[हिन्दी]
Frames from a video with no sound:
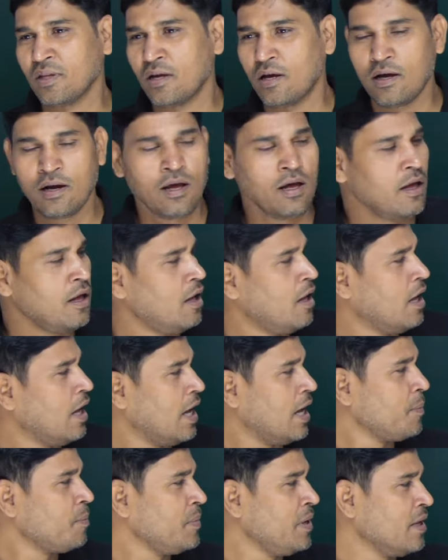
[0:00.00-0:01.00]
है ना
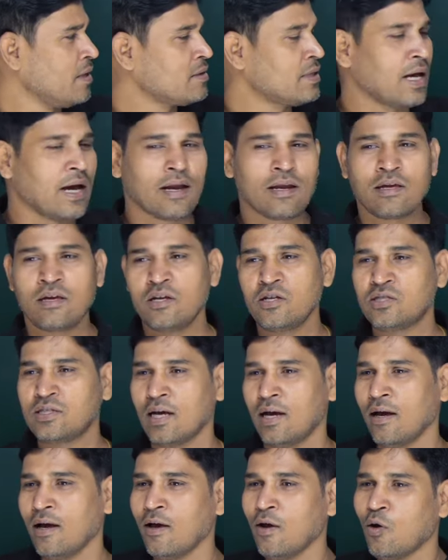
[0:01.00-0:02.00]
आपने एक तार खींचा
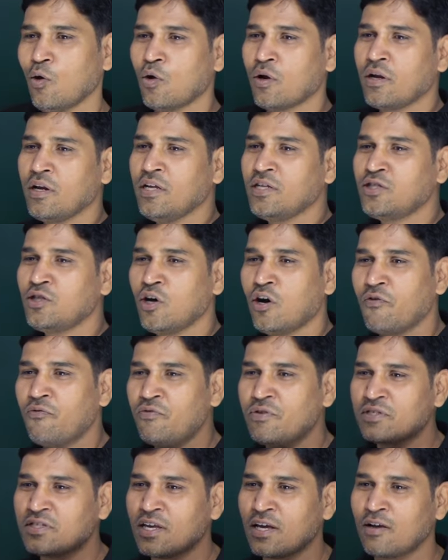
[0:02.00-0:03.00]
और नीचे
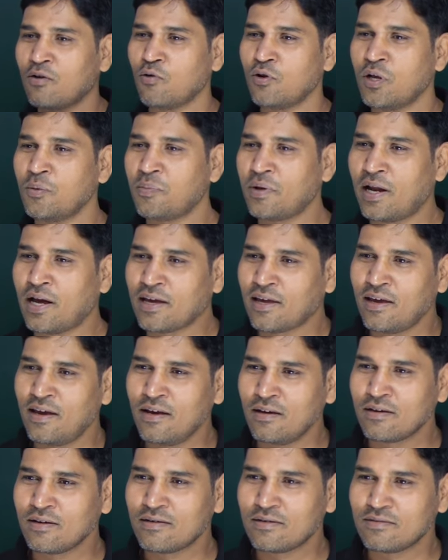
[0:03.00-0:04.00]
ऑफिस के कोने पर आके
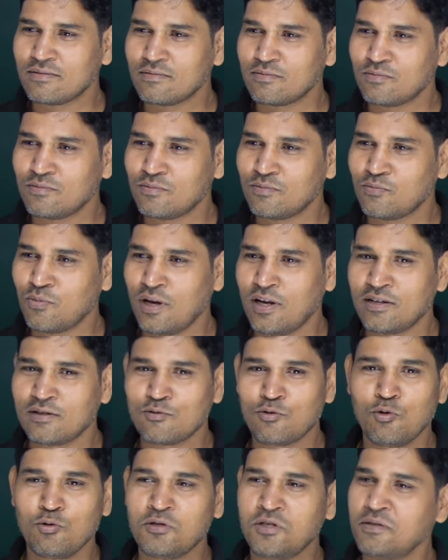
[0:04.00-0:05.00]
बोले
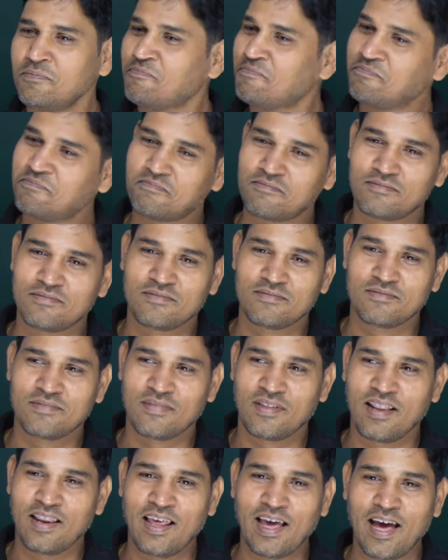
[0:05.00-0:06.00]
गुरु जी
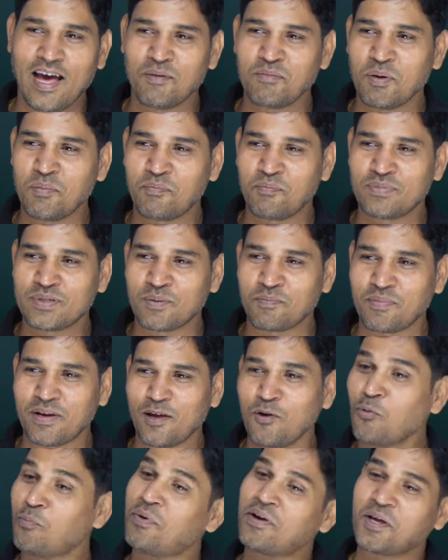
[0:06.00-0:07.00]
लिया है मैं सप्लाई
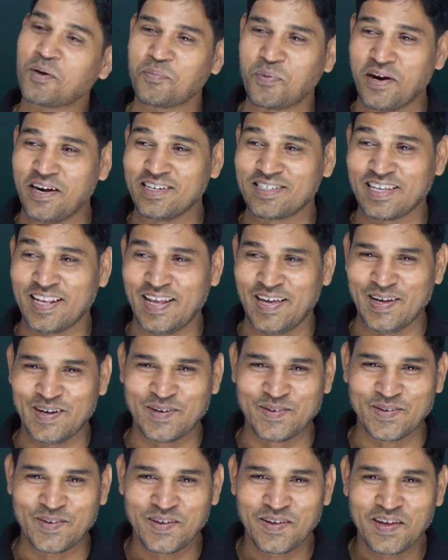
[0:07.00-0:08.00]
ऊपर के पॉइंट से लाया हूँ
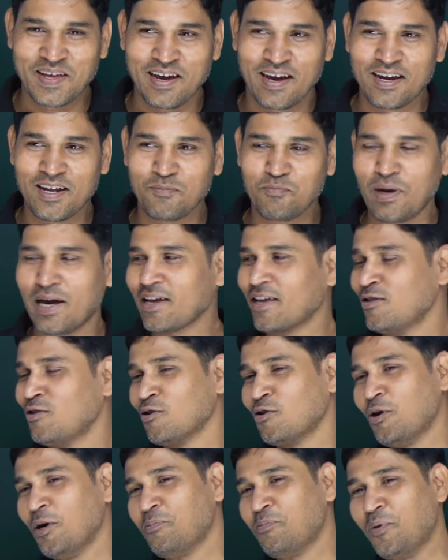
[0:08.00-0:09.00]
है ना बाकी तो
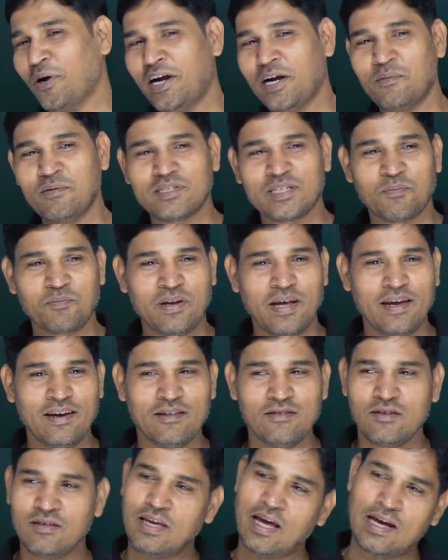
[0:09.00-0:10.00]
कोई पॉइंट में सप्लाई नहीं
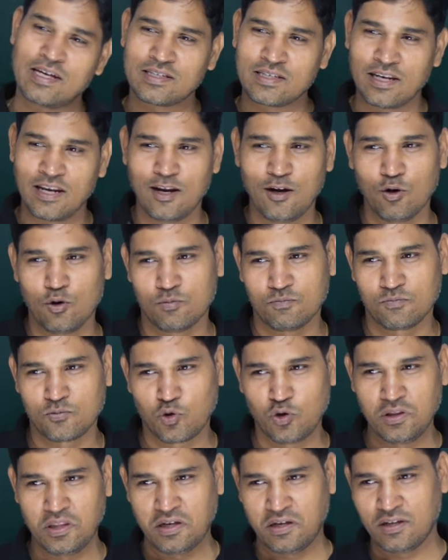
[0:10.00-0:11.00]
थी यहाँ से ले लो
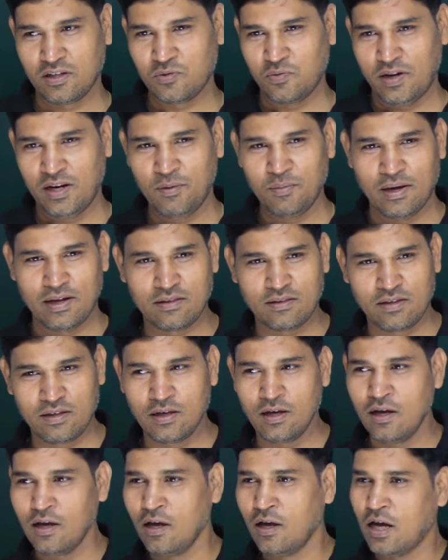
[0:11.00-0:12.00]
कोई दिक्कत वाली बात नहीं
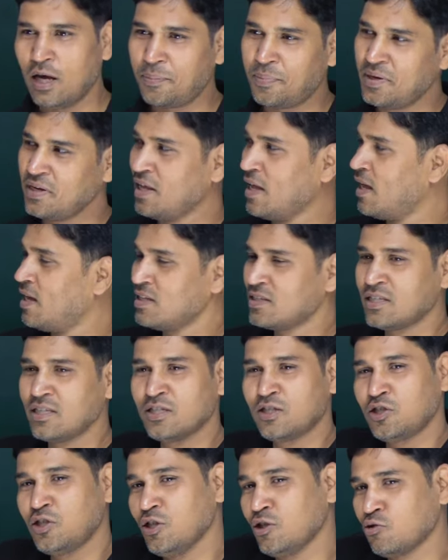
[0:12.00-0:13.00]
है अपन यहाँ से
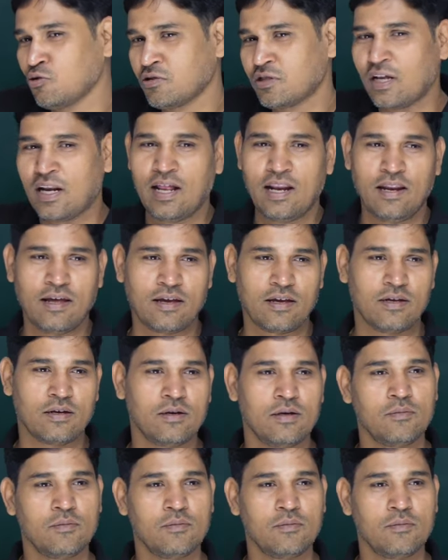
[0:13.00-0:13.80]
इस चीज को चला लेंगे